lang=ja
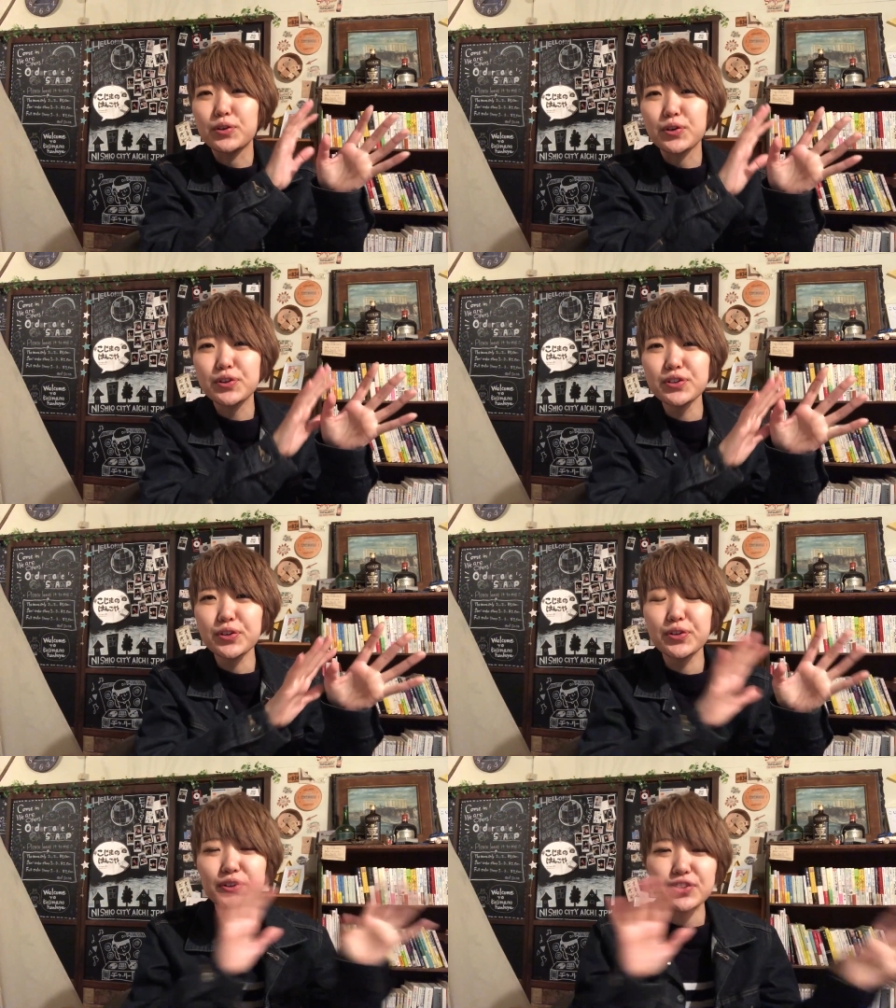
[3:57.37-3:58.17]
曲
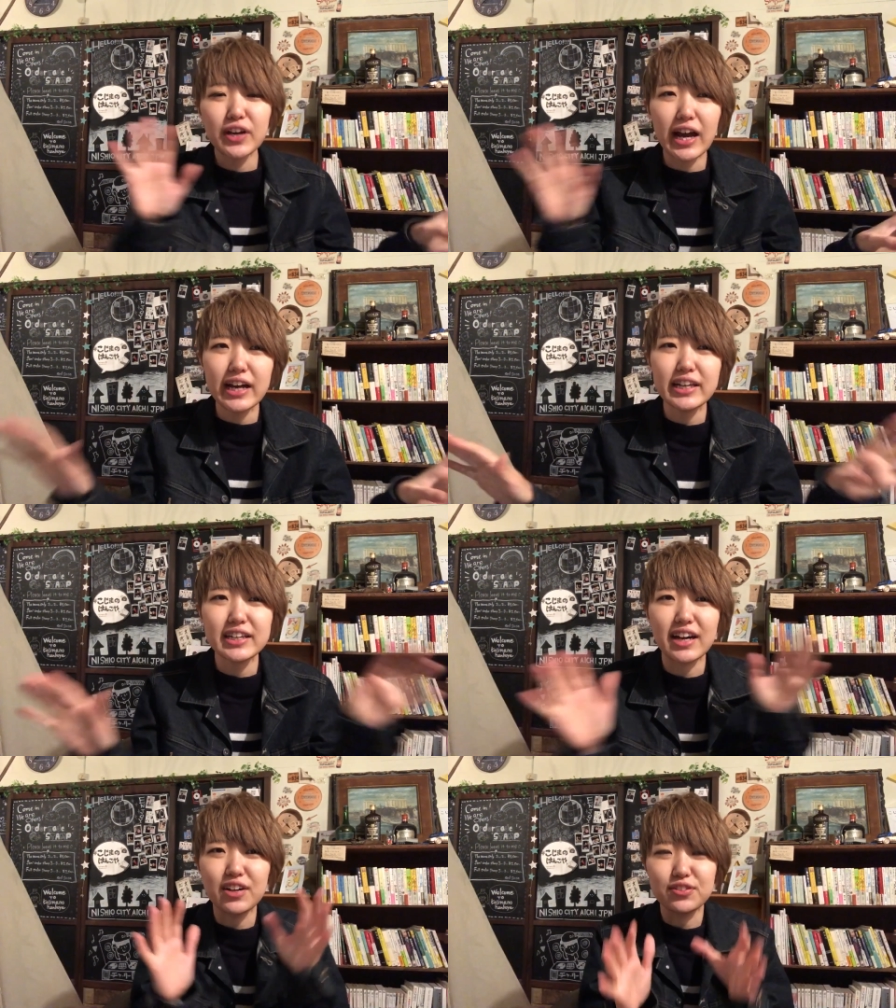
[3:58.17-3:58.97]
と曲の間
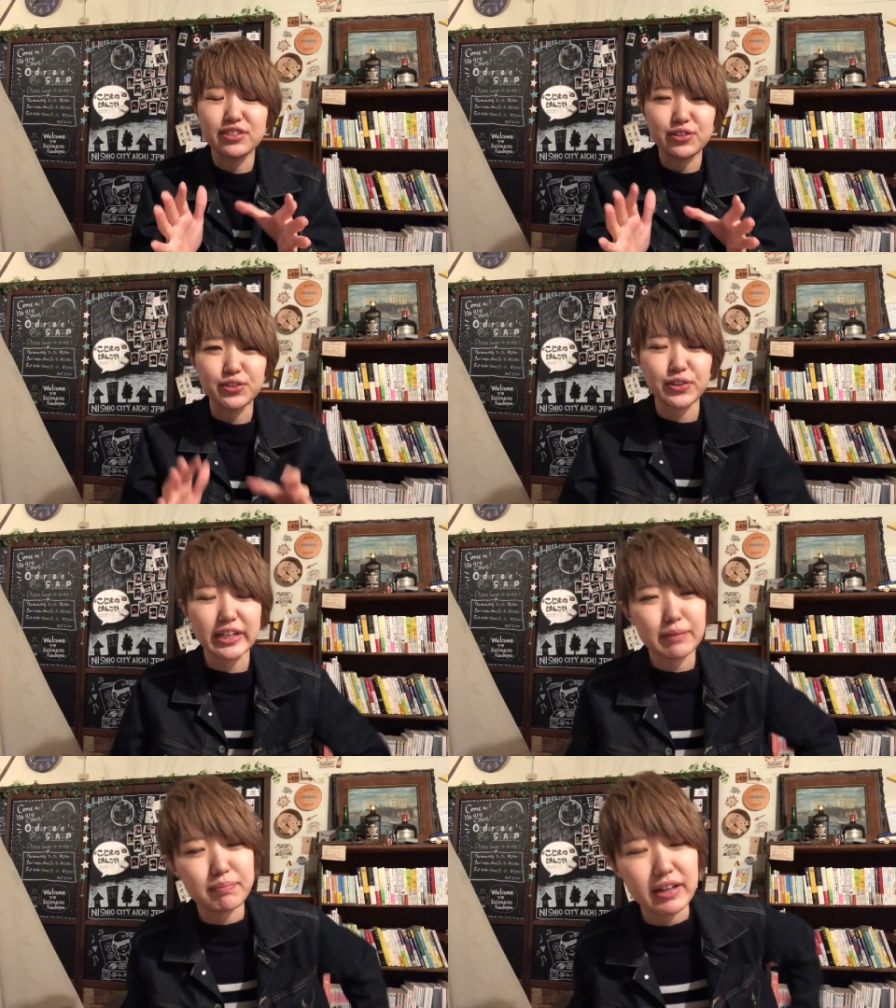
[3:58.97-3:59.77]
にあるっていうことが
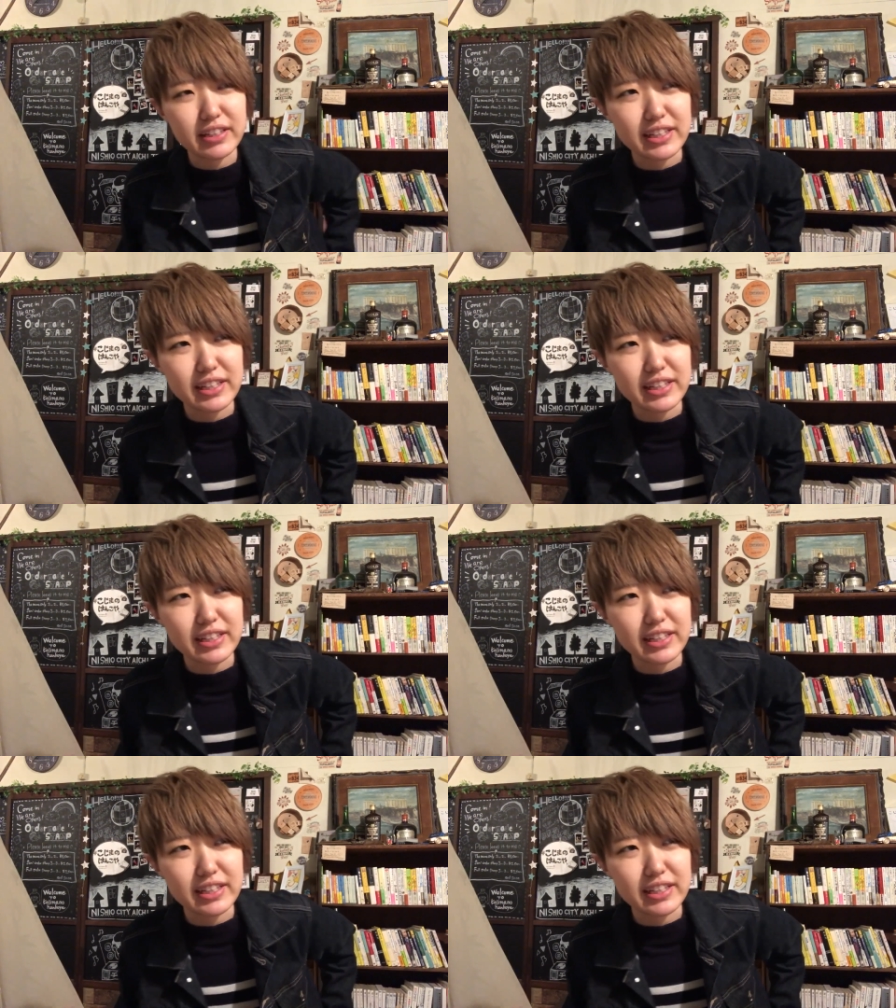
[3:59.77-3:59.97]
やっぱり